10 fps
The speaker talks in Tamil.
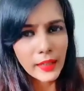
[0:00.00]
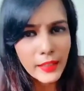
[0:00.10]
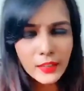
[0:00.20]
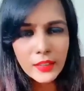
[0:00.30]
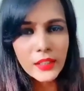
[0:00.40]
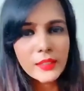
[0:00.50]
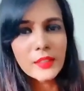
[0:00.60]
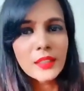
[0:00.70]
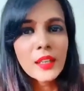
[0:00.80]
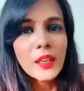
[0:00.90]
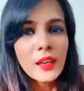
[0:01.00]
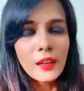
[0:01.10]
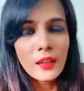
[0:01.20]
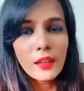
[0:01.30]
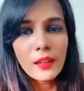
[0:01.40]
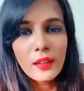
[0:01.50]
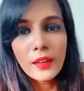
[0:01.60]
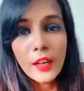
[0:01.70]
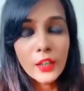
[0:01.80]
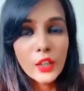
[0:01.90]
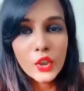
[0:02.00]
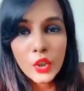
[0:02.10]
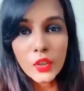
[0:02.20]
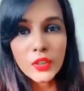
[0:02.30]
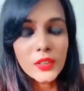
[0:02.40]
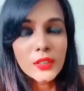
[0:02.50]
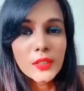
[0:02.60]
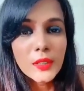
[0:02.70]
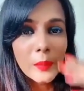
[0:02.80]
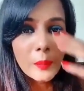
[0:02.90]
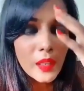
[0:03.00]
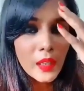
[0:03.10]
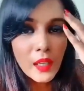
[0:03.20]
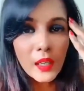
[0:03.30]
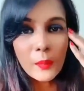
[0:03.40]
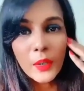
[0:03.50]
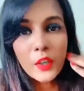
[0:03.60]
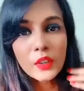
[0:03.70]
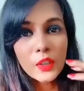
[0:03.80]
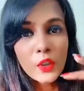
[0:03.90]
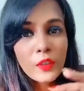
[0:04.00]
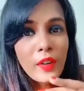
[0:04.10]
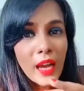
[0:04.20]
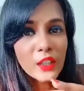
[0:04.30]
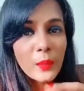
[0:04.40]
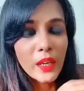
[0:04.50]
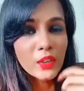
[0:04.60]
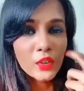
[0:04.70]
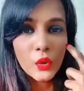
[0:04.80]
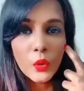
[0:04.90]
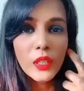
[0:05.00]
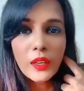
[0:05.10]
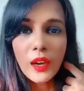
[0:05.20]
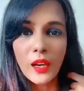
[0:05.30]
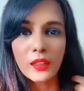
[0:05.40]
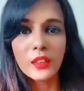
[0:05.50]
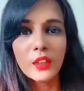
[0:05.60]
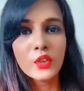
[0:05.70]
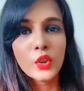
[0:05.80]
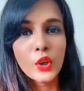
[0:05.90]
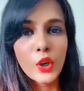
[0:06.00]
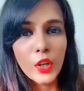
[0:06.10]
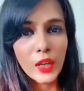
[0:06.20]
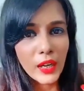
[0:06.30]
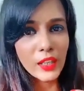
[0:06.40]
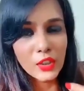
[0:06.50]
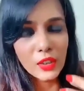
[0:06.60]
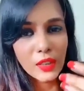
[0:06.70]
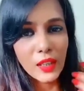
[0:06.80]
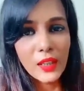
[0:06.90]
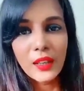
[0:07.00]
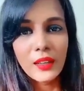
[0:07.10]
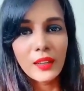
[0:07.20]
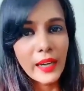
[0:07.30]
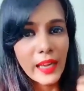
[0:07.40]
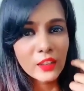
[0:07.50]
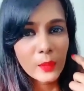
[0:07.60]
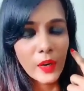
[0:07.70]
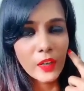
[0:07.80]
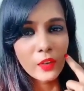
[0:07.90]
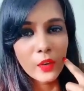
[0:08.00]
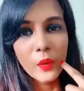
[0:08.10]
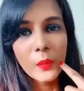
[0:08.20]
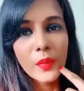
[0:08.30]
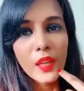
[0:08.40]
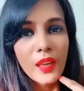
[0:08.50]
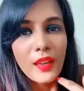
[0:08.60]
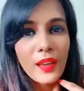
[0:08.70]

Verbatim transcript: நிறைய சீன்ஸ் நிறைய ஷார்ட்ஸ் இருந்தது பிகாஸ் அது ஒரு பேக் ஸ்டோரி அந்த ஸ்டோரியோட கனெக்ஷன் தான் நெக்ஸ்ட் பார்ட் வரும்